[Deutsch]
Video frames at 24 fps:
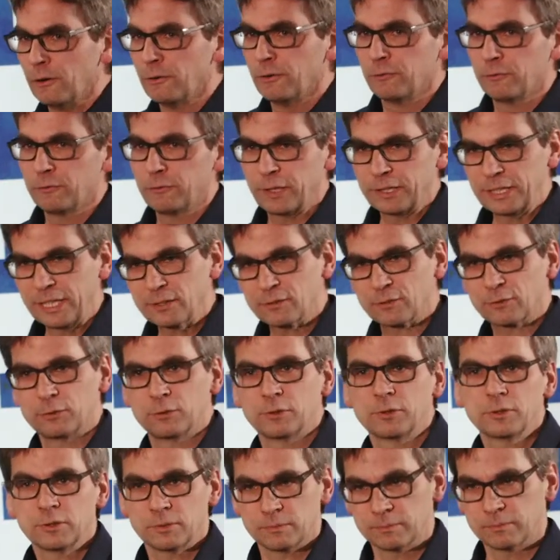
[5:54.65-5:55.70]

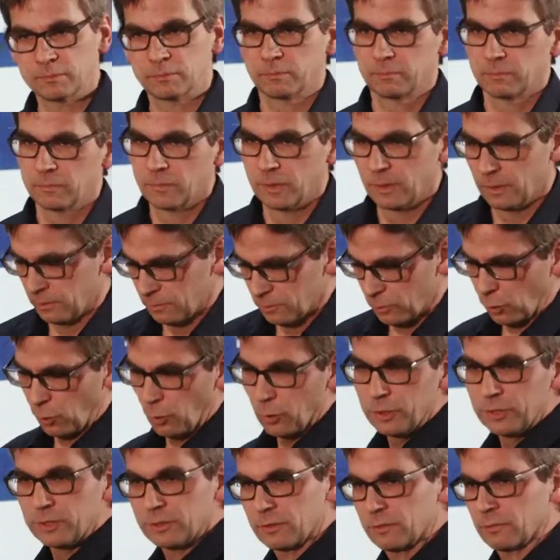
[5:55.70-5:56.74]
Vernetzung
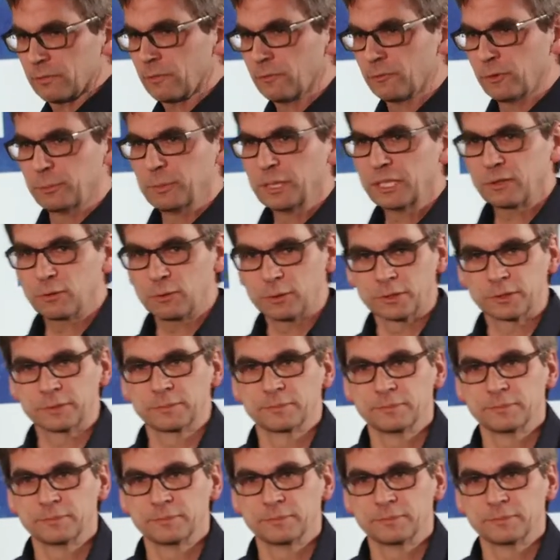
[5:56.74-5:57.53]
und Vermittlung.